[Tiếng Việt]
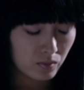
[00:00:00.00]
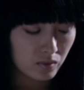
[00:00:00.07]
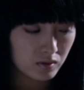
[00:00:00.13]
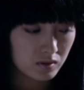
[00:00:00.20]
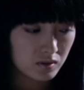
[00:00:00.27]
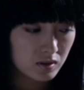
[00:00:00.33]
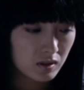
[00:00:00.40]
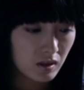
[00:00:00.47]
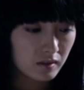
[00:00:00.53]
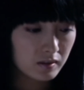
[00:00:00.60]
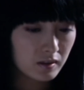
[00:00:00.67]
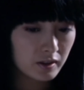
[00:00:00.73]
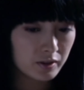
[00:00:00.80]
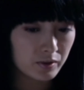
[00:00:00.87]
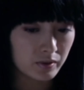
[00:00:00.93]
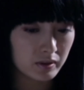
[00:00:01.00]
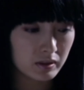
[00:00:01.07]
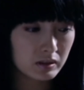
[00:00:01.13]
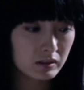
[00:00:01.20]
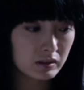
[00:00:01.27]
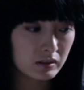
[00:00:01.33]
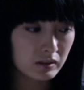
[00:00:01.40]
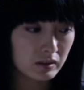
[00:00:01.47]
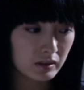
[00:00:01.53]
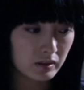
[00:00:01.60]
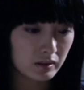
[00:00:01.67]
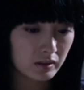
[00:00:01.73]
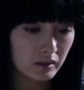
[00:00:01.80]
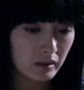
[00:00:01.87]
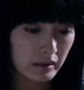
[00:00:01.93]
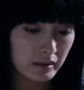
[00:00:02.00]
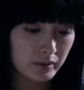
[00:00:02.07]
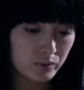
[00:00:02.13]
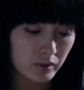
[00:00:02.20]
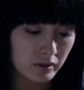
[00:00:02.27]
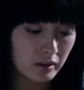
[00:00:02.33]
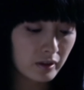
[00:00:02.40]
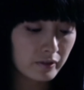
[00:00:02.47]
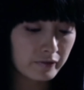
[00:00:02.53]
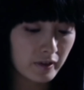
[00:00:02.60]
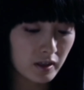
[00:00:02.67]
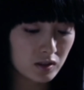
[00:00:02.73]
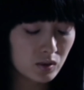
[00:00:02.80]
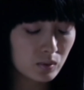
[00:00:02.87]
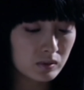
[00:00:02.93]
Tôi biết ở đó có một cái máy rút bao cao su tự động.